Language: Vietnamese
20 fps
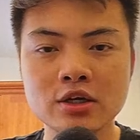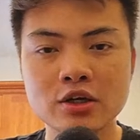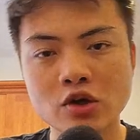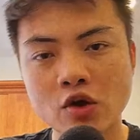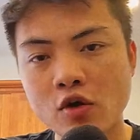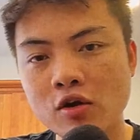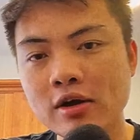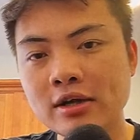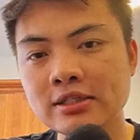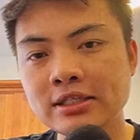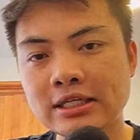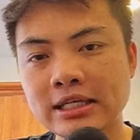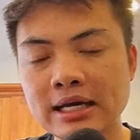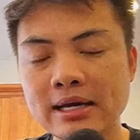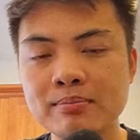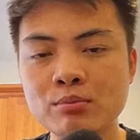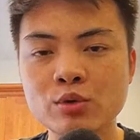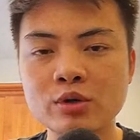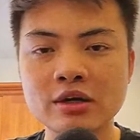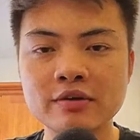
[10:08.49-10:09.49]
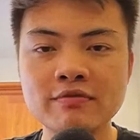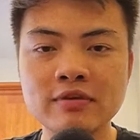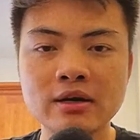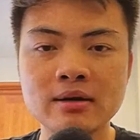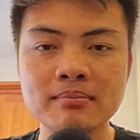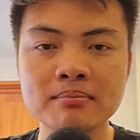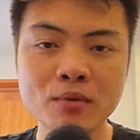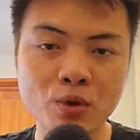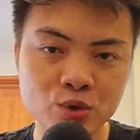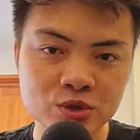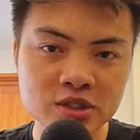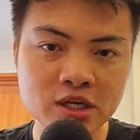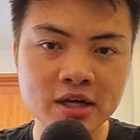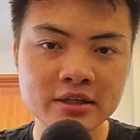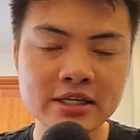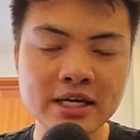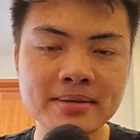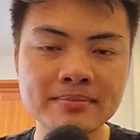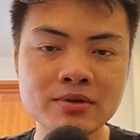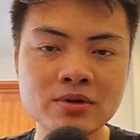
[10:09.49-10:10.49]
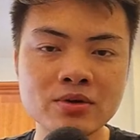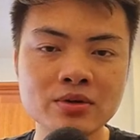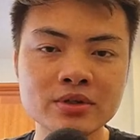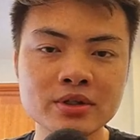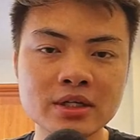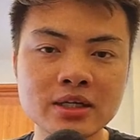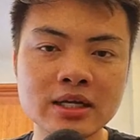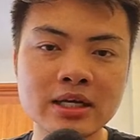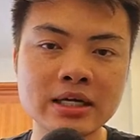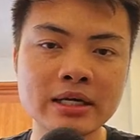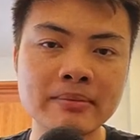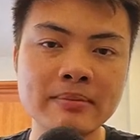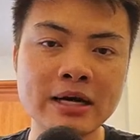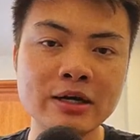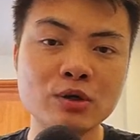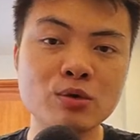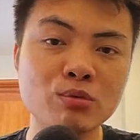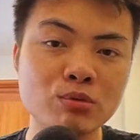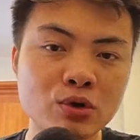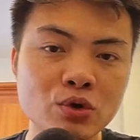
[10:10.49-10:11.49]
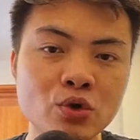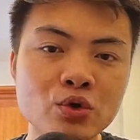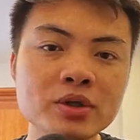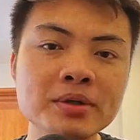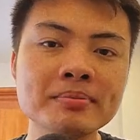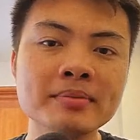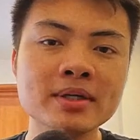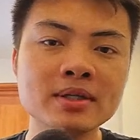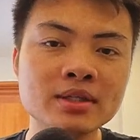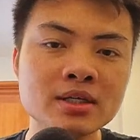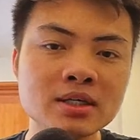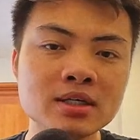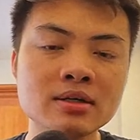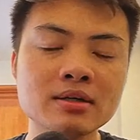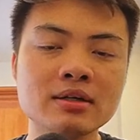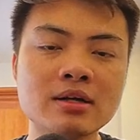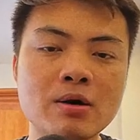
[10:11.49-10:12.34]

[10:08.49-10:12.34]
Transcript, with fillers: nó chỉ là một cái phần bổ trợ thêm thôi tức là các bạn củng cố thêm kiến thức